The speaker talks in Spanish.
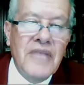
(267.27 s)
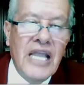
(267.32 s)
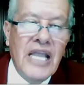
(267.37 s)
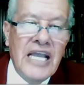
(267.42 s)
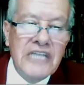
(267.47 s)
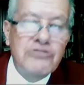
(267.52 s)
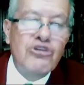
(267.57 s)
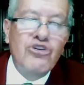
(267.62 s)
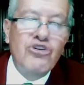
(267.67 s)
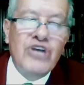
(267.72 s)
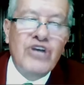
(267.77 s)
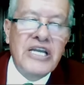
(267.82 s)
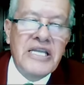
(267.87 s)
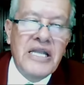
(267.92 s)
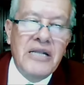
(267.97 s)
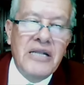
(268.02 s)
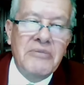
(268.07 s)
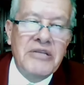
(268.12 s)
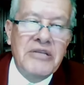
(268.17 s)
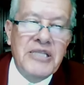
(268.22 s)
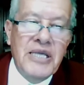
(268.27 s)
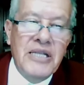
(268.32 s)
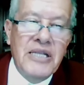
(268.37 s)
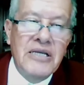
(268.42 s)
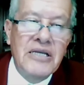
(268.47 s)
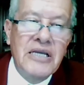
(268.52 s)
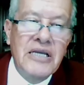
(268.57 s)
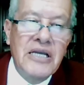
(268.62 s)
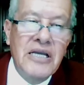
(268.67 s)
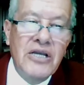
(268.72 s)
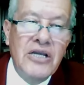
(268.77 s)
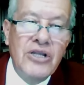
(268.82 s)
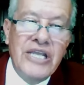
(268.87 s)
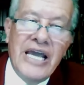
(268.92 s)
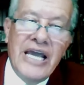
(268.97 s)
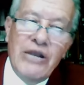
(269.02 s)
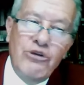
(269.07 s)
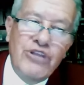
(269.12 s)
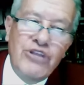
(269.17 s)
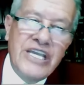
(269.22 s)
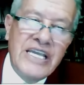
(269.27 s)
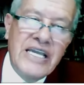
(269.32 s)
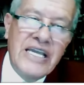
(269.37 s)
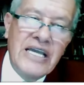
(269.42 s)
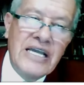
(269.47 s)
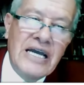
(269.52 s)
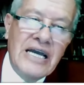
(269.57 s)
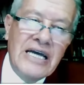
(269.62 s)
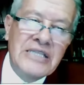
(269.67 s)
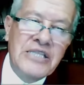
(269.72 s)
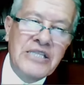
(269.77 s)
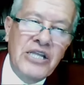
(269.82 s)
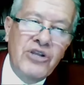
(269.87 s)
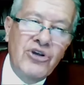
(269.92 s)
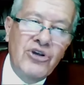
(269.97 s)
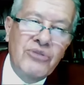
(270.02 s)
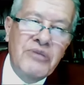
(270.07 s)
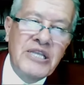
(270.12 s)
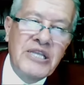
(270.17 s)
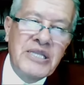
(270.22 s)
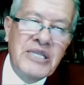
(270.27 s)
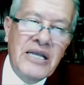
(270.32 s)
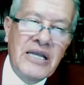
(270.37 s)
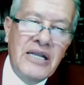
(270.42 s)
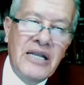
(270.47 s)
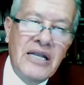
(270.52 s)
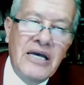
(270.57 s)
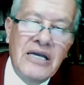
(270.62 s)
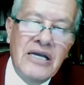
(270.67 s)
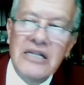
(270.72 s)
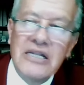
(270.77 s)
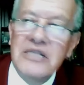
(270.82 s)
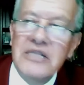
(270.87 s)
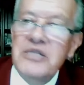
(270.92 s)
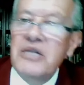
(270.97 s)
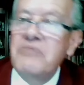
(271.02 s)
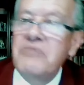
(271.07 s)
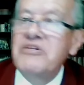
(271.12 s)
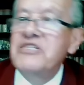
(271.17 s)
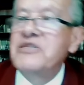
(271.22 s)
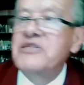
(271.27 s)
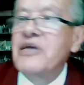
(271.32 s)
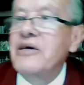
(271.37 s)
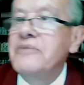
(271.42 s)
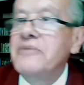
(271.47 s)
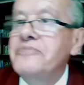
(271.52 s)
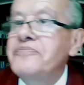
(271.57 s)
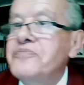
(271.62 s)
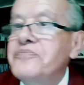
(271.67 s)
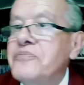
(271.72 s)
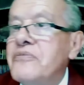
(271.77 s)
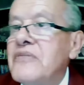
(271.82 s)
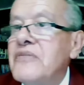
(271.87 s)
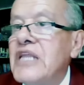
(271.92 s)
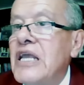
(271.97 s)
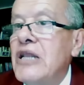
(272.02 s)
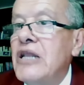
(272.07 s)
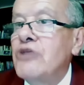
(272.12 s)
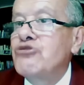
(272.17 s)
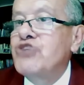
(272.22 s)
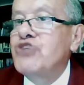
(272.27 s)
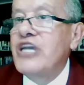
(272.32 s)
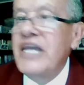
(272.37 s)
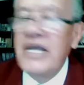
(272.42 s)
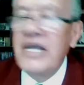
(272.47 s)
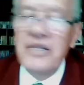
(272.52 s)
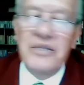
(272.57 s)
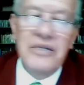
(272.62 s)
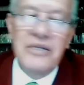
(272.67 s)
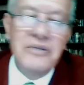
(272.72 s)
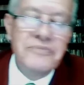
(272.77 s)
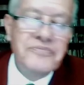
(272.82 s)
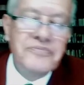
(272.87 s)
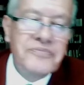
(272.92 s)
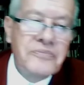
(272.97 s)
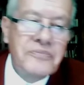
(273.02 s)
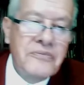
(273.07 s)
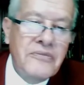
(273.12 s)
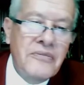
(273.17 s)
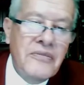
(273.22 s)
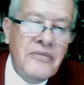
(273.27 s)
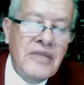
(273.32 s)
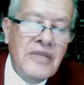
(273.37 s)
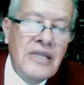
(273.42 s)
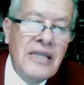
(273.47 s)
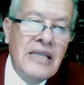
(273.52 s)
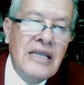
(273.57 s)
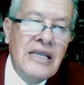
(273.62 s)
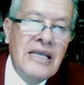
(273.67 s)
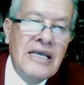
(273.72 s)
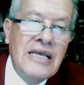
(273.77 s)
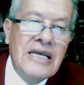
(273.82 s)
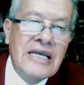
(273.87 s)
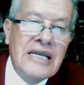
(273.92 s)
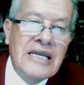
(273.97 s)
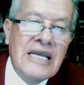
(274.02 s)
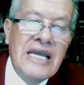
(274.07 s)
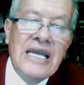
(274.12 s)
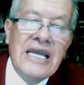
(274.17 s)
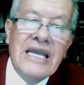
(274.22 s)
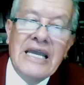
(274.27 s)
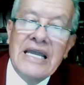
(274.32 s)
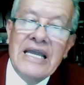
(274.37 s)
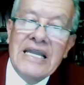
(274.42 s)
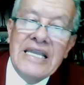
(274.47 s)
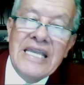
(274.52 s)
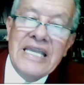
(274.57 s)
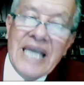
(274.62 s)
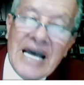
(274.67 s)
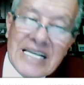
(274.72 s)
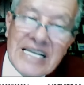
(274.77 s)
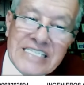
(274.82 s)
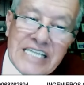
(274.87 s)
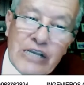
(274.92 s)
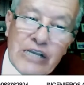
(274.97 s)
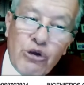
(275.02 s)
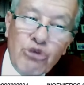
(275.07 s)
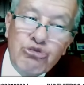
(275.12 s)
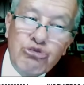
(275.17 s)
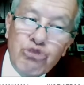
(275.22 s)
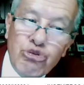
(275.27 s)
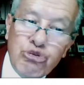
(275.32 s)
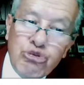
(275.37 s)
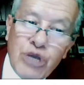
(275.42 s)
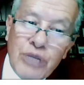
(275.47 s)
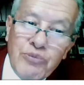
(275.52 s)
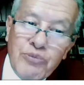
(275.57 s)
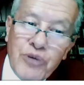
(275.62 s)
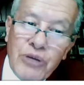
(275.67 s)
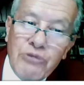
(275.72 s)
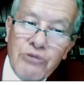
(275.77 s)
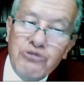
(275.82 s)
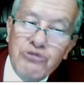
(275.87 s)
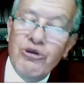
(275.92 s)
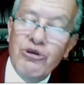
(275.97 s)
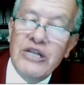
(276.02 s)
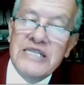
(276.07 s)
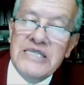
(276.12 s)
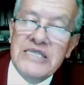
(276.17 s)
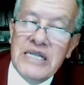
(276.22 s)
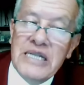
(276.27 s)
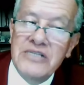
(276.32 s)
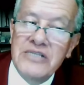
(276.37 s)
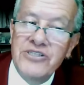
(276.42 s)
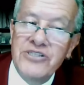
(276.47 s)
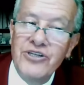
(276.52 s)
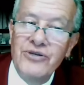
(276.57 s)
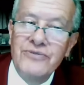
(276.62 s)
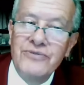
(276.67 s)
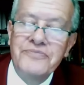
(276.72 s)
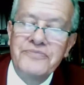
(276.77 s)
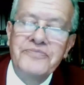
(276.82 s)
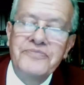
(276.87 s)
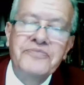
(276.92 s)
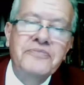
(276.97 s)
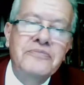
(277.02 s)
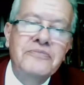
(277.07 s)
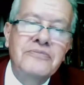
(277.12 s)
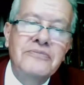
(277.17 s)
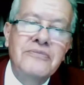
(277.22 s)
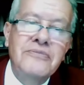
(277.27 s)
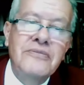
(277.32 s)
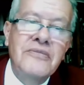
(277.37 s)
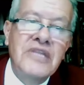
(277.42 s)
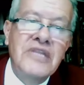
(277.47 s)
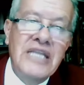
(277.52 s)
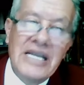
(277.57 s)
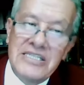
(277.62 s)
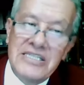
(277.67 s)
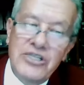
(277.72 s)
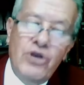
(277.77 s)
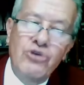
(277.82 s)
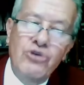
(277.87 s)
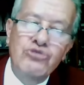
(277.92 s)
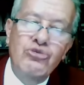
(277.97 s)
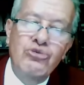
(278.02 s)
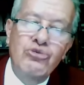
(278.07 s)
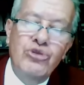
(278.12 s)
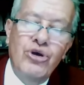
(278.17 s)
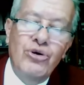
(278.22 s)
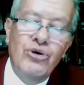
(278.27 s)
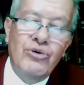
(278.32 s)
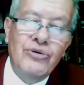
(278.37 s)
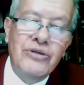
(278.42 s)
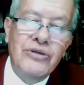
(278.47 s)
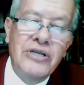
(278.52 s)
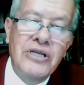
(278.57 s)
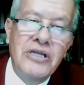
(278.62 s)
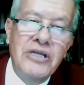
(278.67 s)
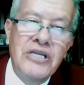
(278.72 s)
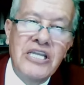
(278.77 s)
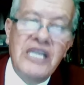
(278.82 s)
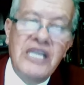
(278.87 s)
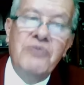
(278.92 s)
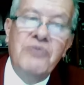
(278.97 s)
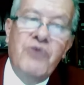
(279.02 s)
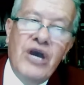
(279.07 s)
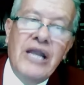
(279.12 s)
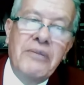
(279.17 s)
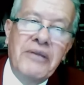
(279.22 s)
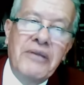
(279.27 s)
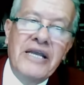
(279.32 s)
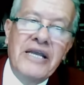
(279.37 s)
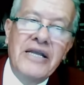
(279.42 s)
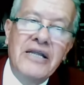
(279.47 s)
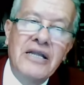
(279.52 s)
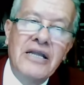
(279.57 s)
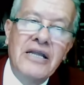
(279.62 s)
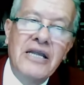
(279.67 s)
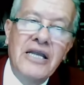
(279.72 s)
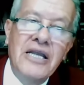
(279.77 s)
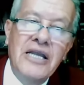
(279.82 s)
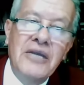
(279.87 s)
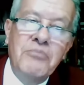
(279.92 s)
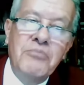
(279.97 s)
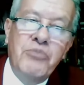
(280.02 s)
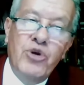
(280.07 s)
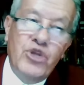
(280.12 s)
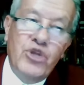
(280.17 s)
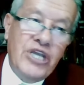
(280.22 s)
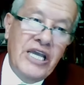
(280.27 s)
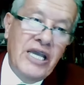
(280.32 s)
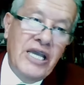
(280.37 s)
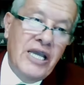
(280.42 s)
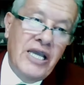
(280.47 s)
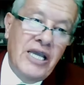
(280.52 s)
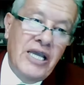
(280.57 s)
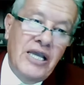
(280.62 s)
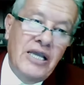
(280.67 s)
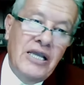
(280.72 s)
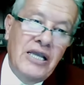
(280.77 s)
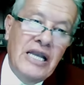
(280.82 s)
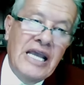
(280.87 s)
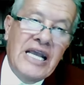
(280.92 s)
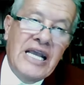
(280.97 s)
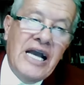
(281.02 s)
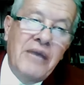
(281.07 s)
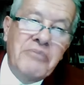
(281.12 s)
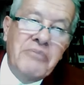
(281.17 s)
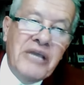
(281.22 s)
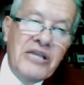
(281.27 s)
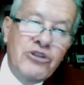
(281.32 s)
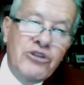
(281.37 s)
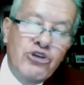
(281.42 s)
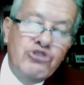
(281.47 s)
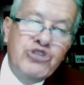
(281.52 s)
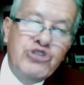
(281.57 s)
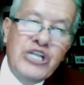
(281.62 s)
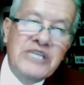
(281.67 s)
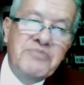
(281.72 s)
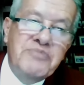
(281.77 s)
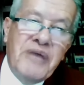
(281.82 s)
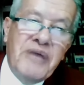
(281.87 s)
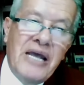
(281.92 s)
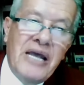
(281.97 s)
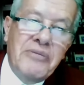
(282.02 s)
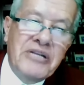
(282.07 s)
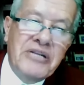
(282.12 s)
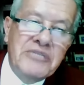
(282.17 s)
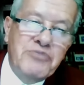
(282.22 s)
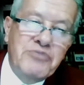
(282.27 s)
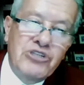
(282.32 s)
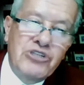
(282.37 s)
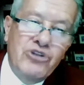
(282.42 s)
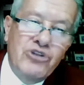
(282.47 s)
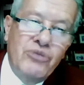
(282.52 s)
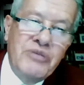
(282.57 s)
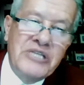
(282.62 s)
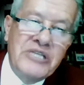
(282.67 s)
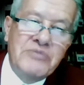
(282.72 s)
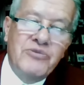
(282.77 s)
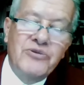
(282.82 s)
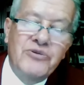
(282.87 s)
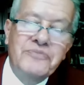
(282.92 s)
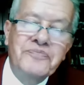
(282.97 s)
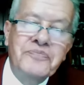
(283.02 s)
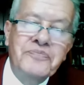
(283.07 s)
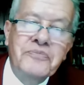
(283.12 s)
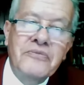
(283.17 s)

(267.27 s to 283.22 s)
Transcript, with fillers: Eso es lo que quieren meter. Ya lo dije anteriormente en la, entrevista. Lo siguiente, que ya se consultó al pueblo sobre la extradición. Ya se consultó. Y vuelven porque le cambian dos, tres palabras, pero es lo mismo.